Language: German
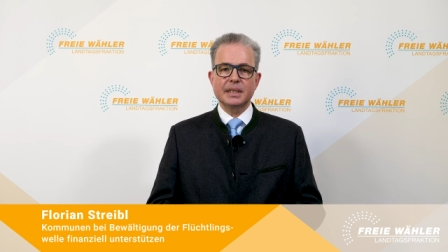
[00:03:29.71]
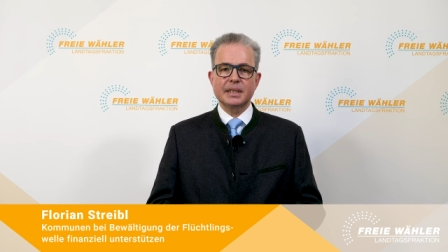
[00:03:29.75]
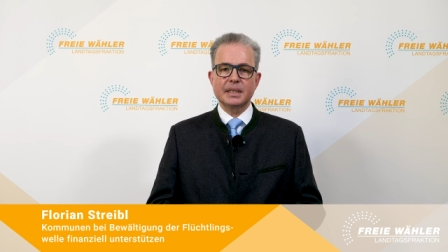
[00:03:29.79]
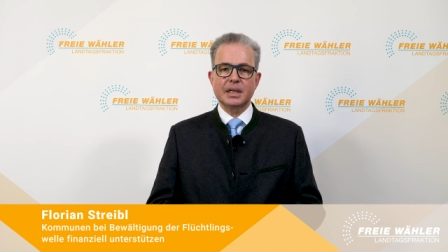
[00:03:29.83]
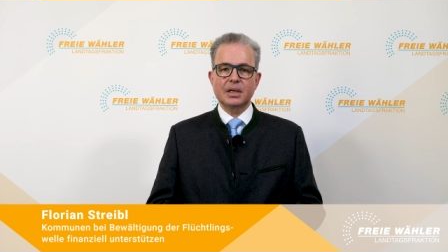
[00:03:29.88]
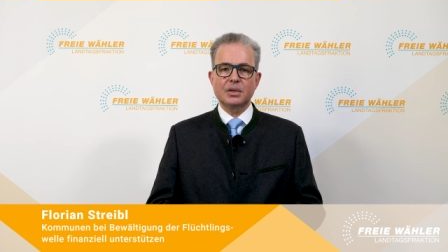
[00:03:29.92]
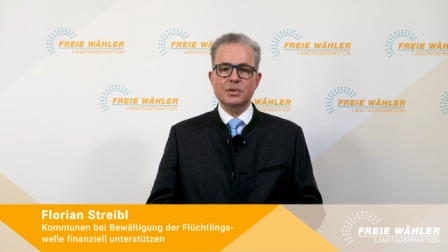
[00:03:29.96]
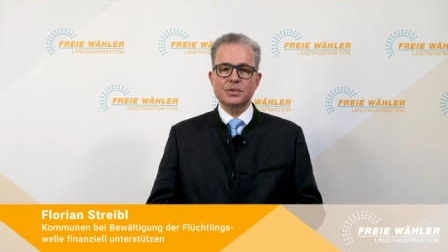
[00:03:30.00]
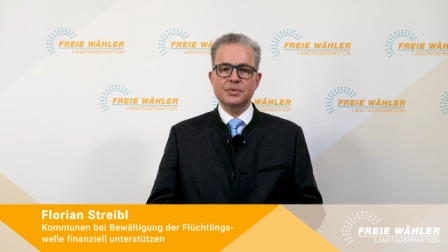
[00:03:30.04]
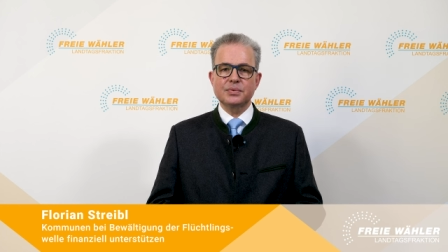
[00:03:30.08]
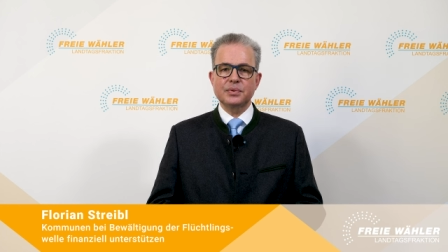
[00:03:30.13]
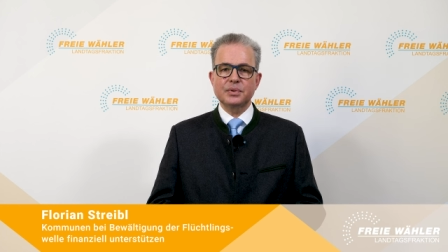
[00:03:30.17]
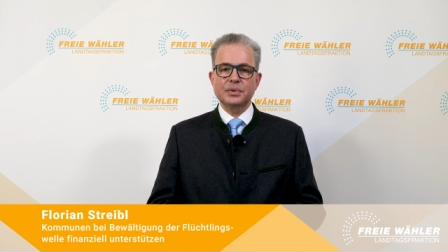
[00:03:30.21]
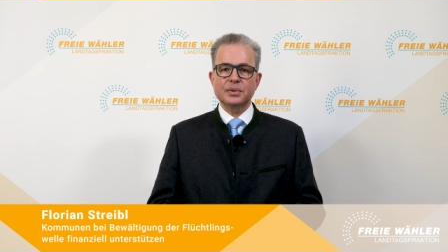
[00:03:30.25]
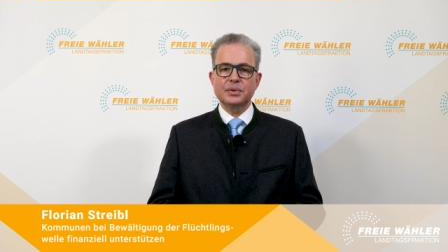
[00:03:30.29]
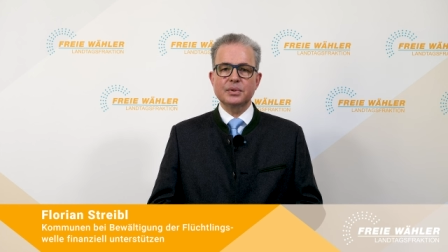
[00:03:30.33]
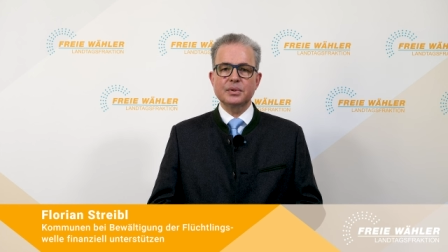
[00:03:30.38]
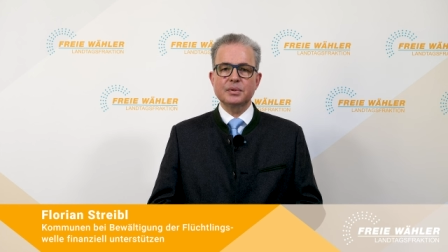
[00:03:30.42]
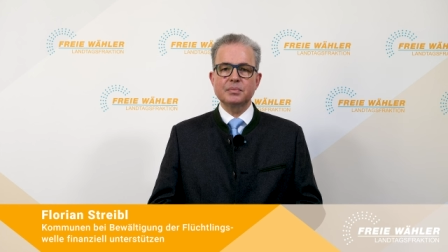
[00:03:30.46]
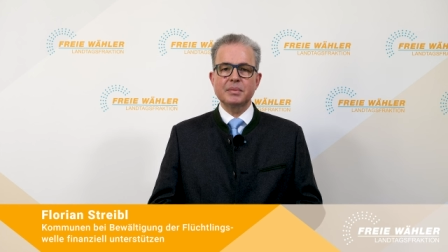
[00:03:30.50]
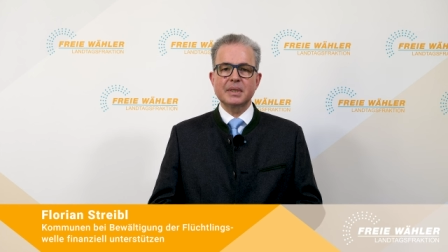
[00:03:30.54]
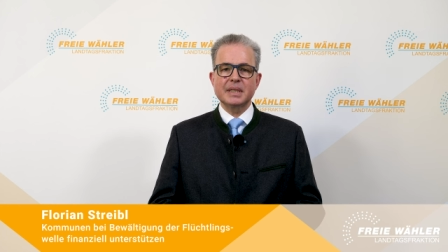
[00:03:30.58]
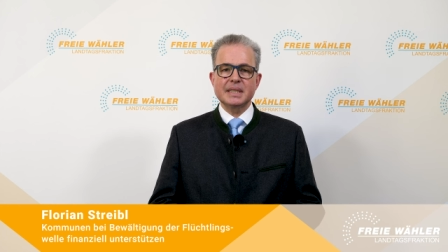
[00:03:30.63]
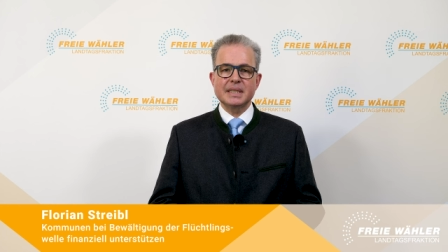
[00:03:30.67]

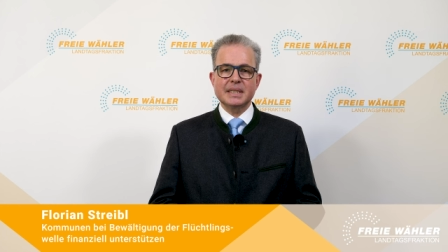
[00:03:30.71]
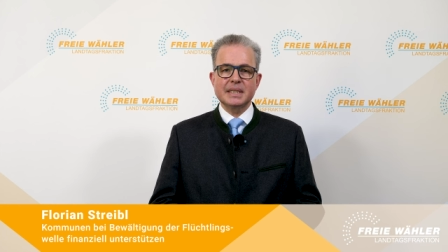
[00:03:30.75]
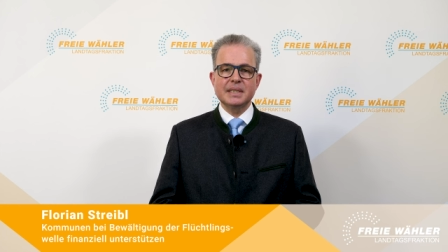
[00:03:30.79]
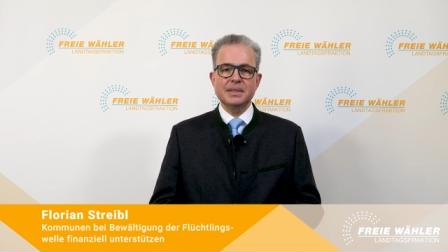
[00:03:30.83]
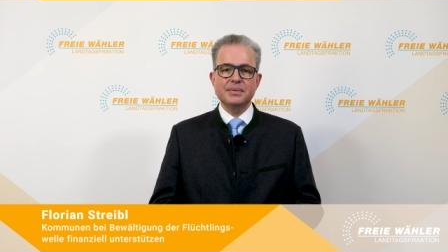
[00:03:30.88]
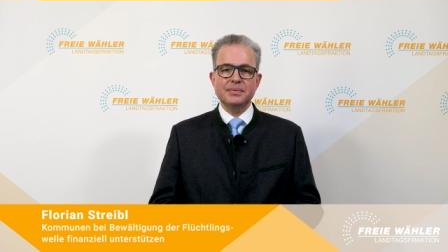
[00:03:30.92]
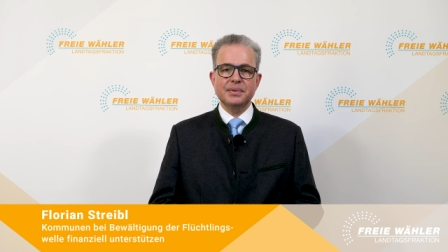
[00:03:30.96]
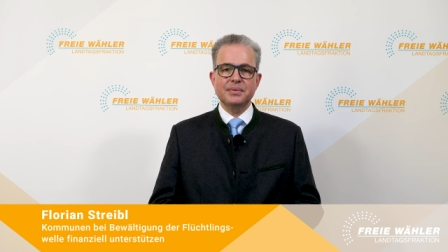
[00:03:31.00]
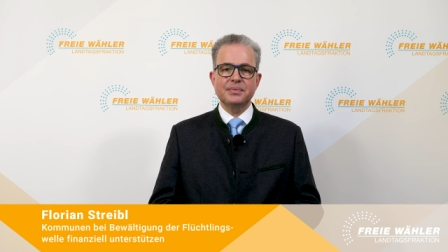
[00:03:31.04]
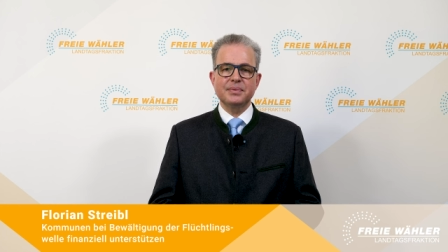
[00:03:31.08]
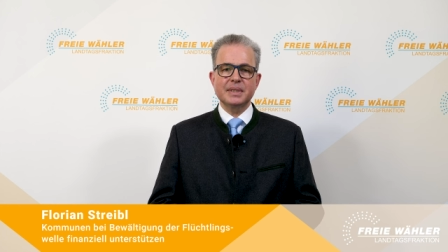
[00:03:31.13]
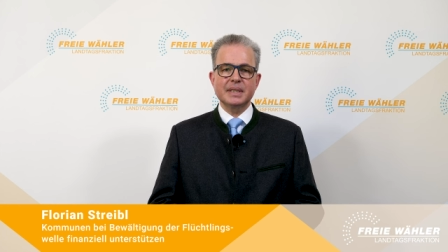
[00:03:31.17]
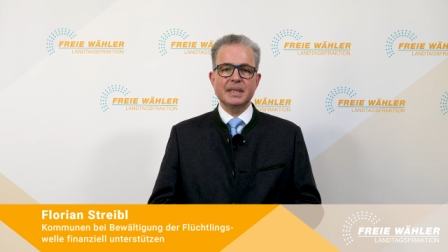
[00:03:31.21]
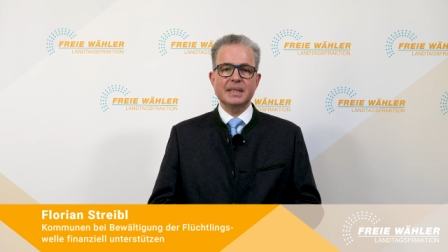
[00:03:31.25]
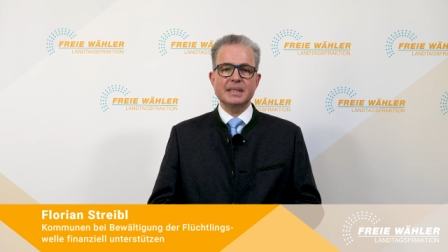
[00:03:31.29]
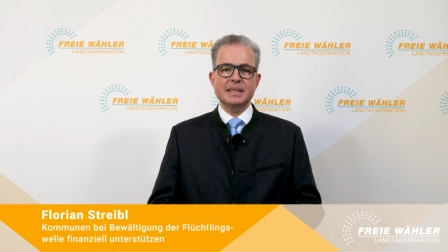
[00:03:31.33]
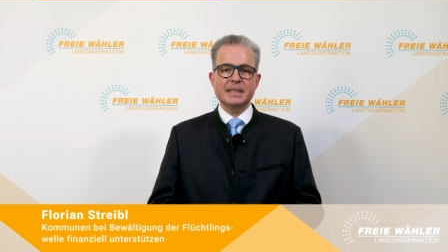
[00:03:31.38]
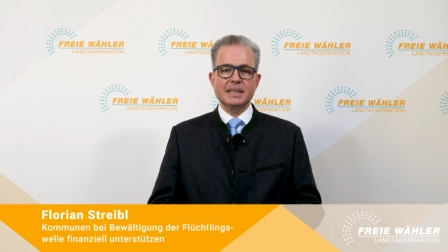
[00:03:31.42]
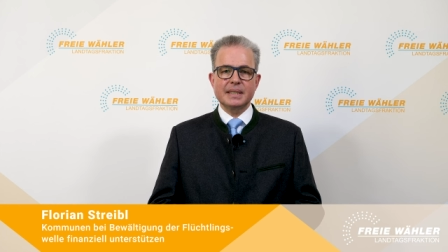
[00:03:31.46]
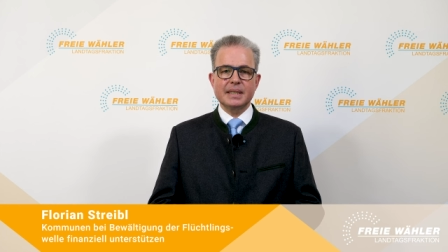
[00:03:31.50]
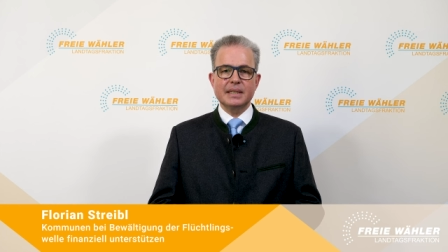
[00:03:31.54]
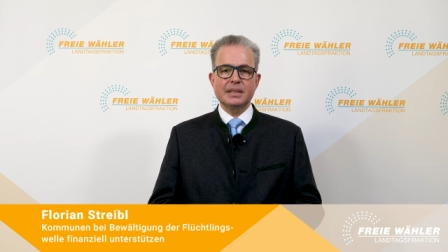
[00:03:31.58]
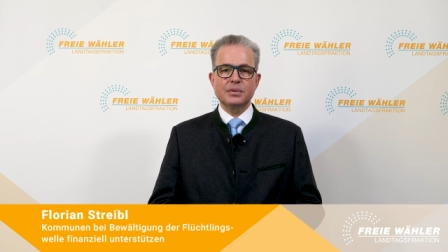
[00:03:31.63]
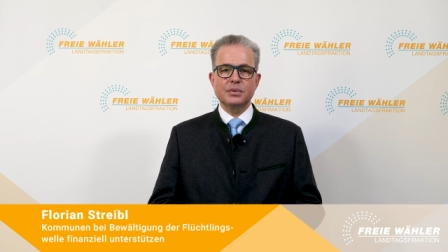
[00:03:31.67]
Herausforderungen massive
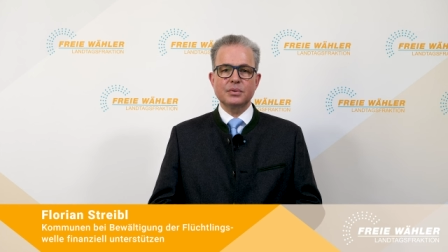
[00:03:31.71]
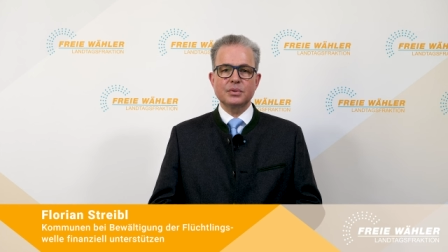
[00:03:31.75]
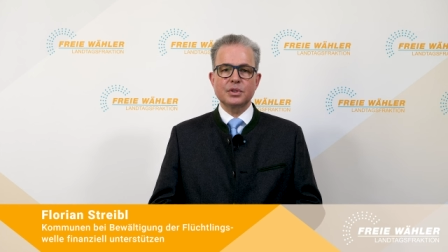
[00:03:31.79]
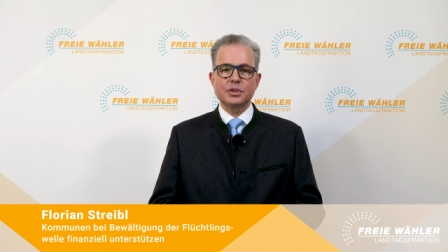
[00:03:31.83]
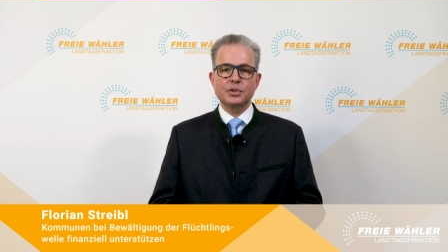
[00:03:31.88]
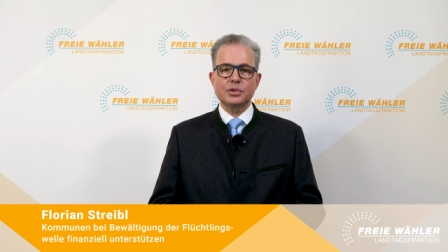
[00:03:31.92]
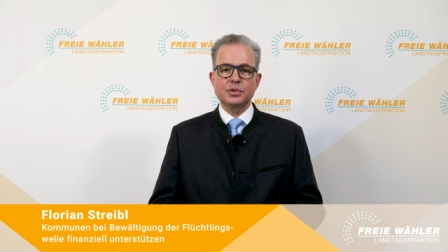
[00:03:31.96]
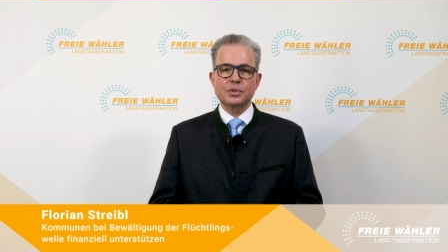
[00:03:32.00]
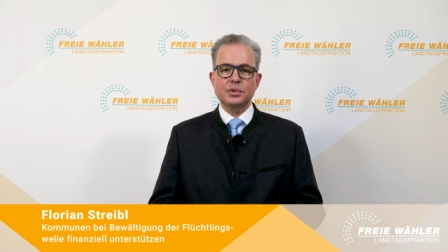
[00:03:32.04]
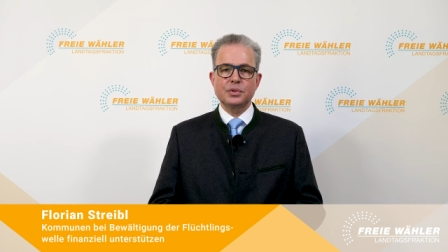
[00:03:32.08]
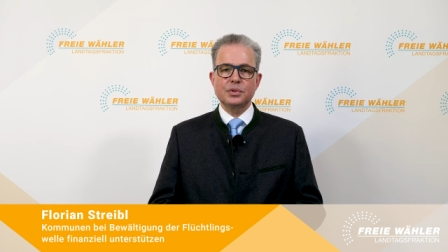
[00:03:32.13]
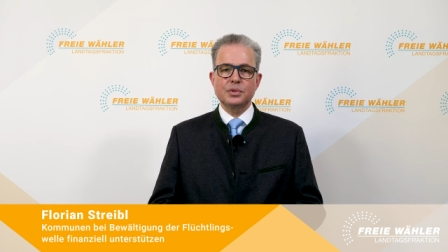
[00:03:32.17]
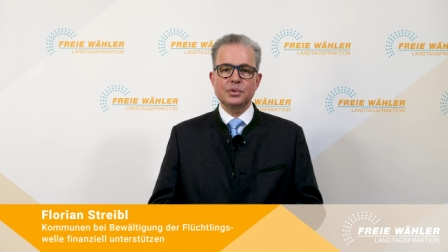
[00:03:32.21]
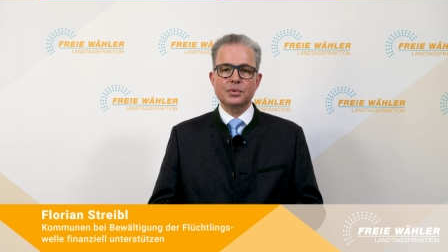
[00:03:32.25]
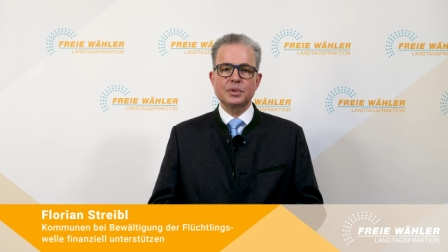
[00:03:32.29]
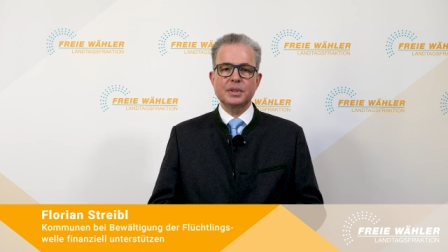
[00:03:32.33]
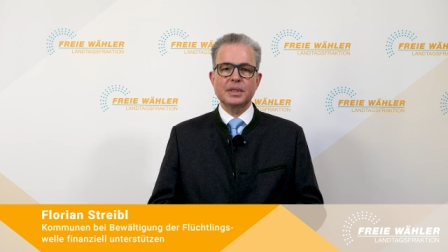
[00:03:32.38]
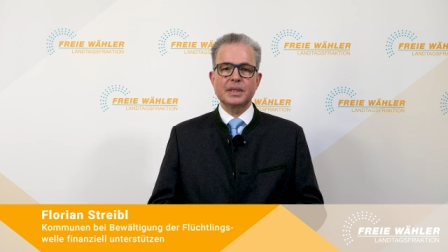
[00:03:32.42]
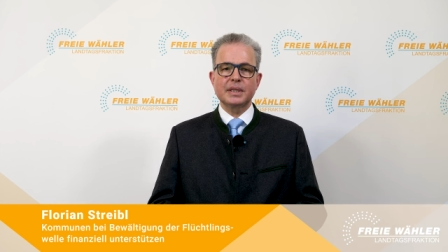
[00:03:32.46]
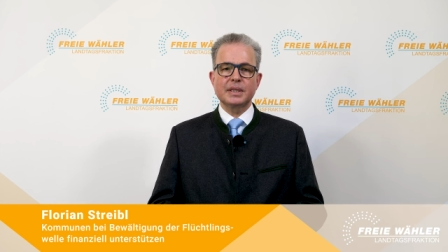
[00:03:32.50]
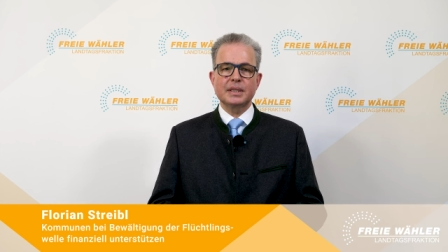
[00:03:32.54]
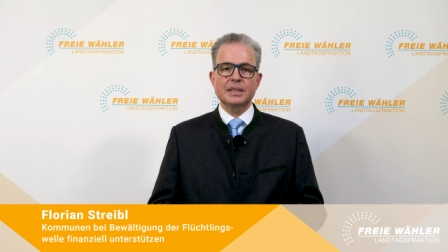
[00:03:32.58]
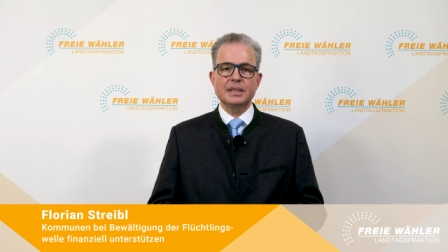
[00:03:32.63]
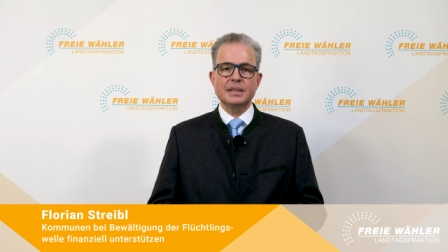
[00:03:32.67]
finanzielle Unterstützungen
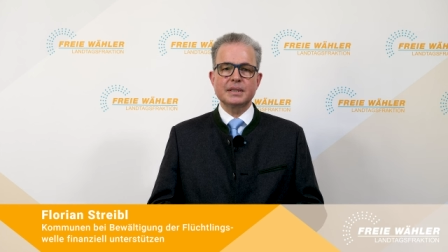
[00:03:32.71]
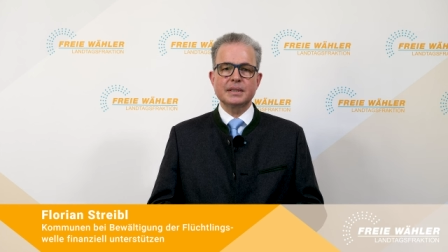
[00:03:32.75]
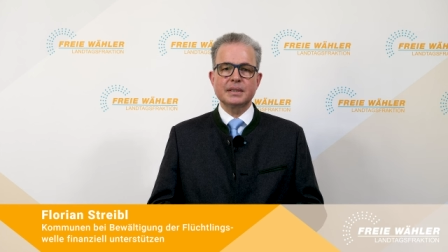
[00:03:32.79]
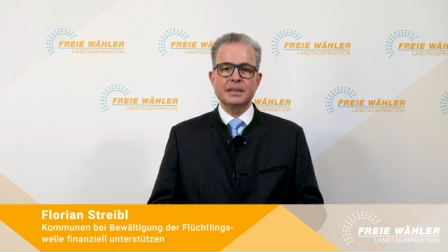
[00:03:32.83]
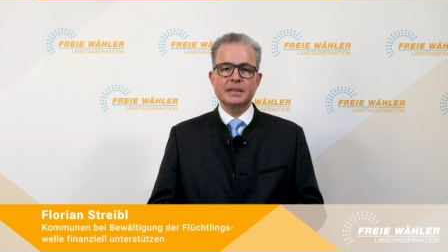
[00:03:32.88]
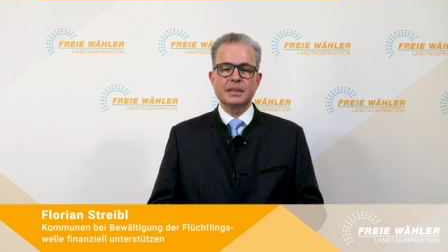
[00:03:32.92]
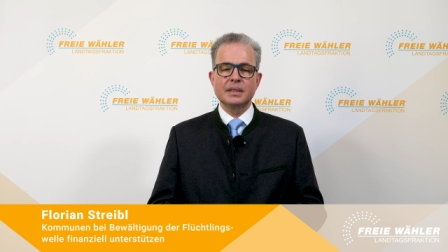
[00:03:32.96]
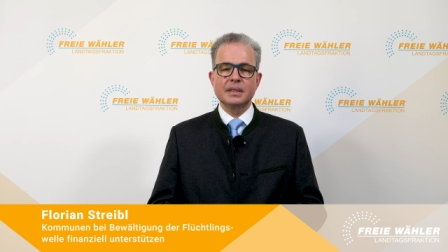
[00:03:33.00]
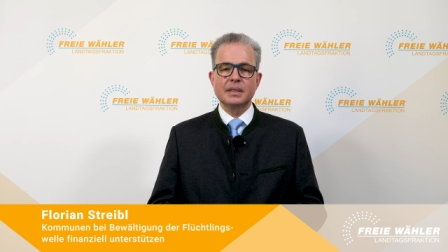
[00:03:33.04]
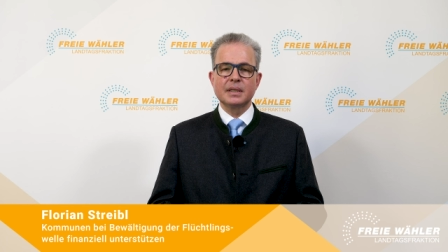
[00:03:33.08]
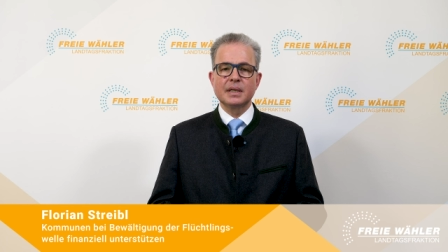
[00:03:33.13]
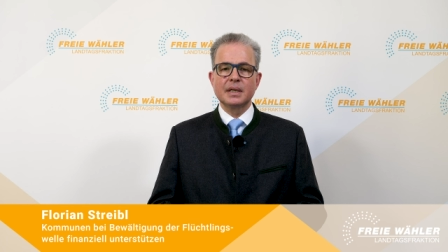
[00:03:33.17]
erhalten,